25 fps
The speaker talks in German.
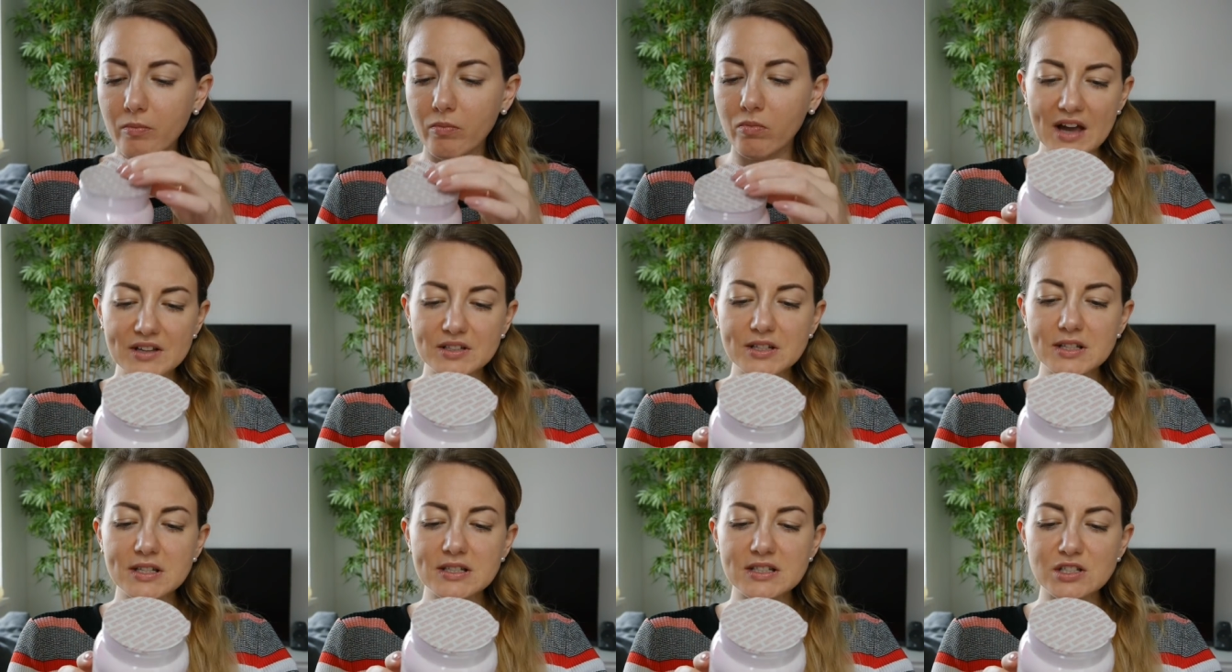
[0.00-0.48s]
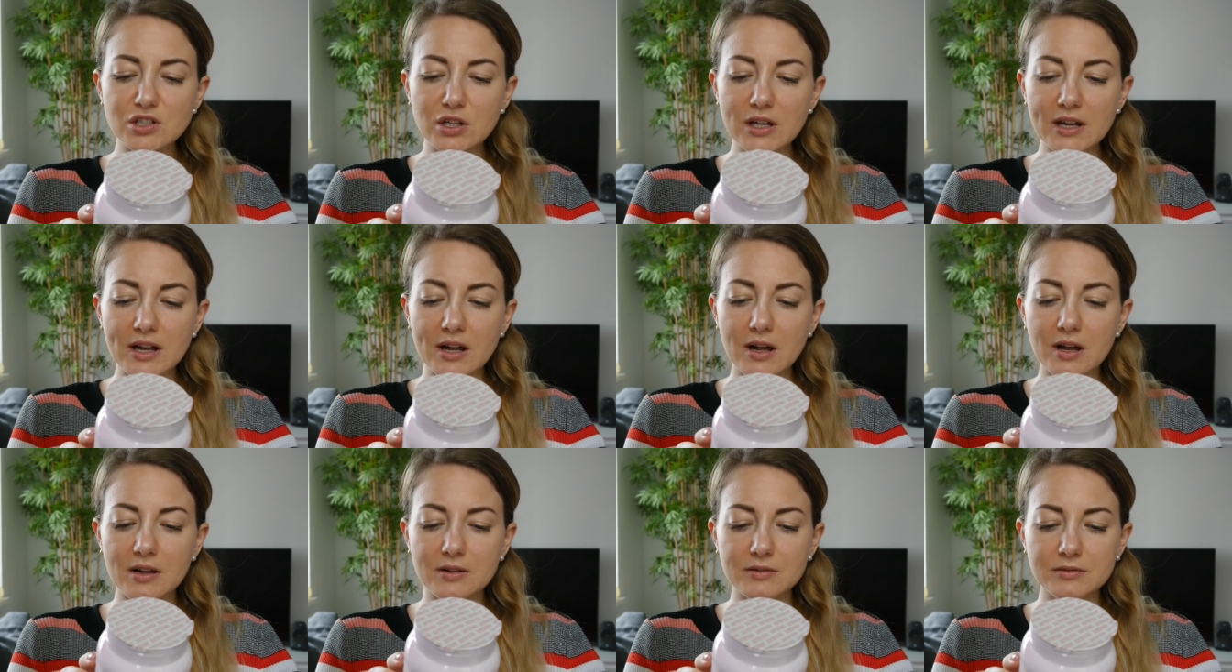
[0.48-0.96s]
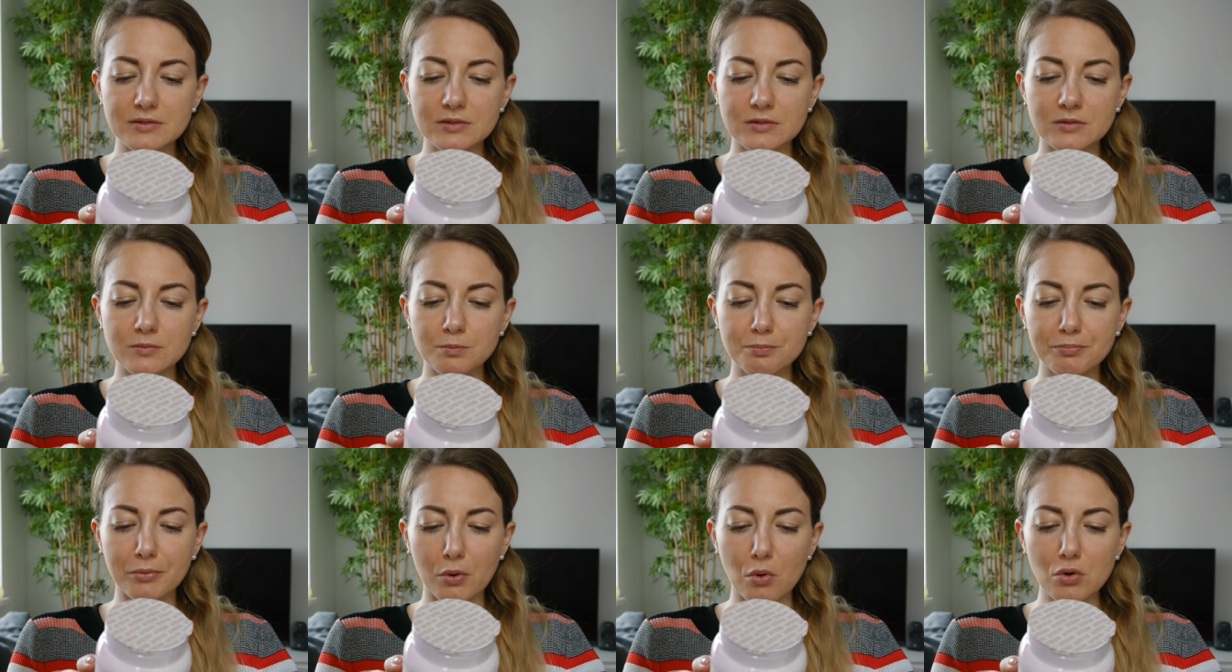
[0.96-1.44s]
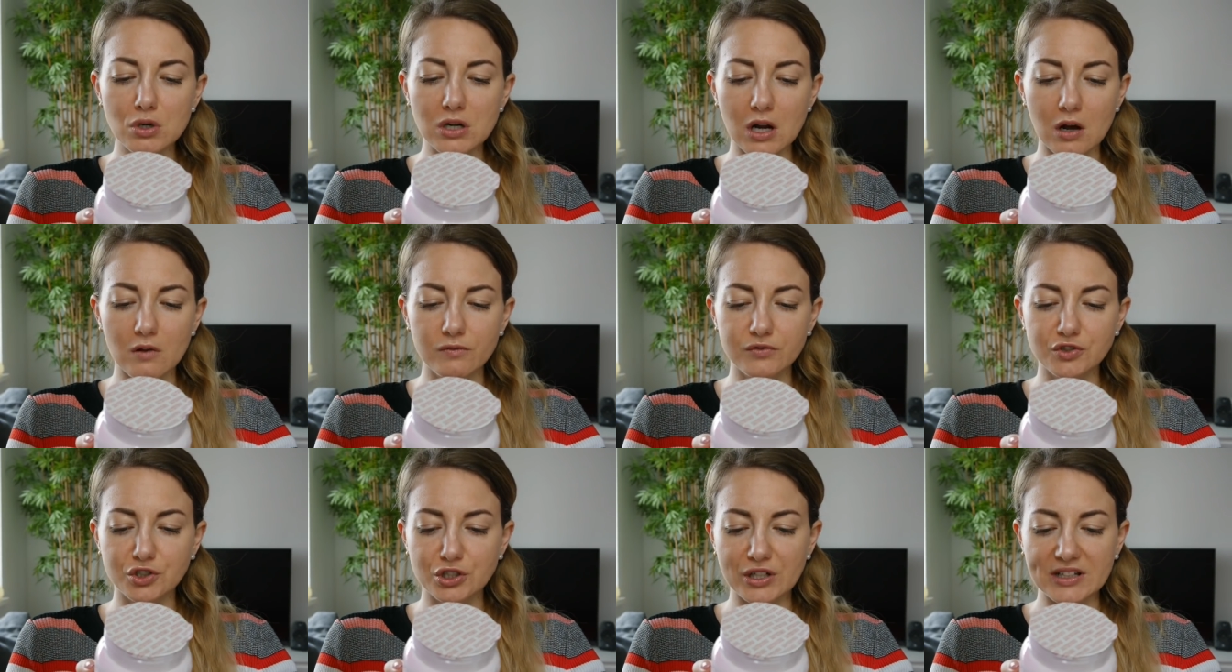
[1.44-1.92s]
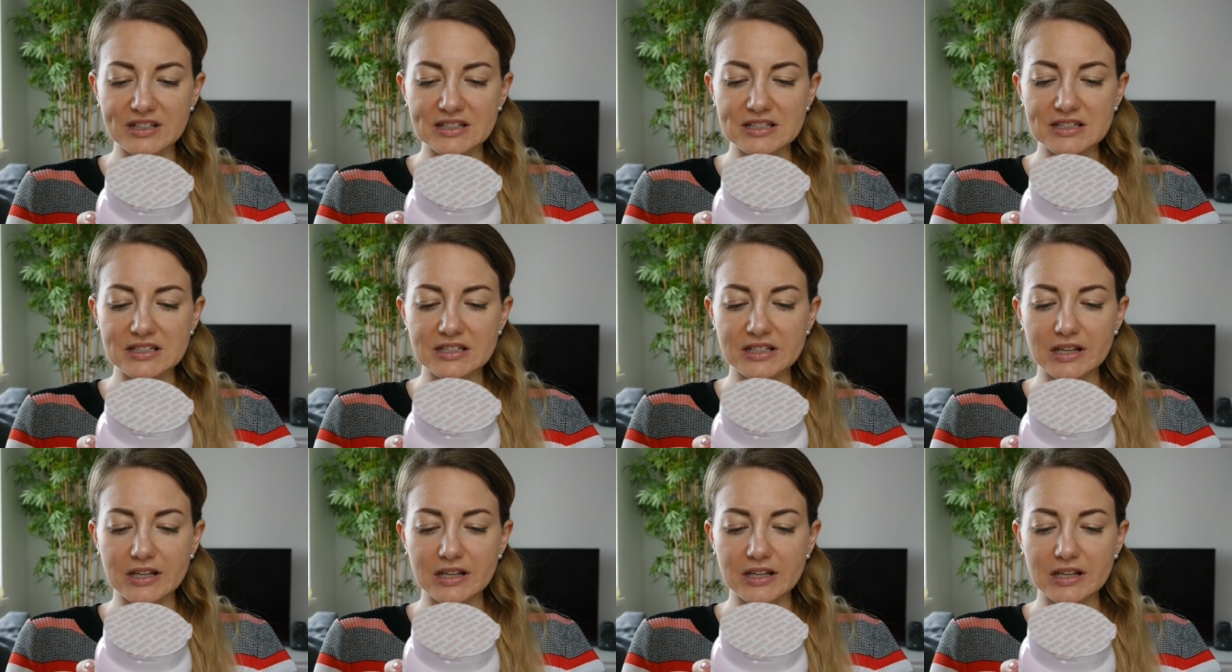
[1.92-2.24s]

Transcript: Also es ist äh, ein Brotaufstrich.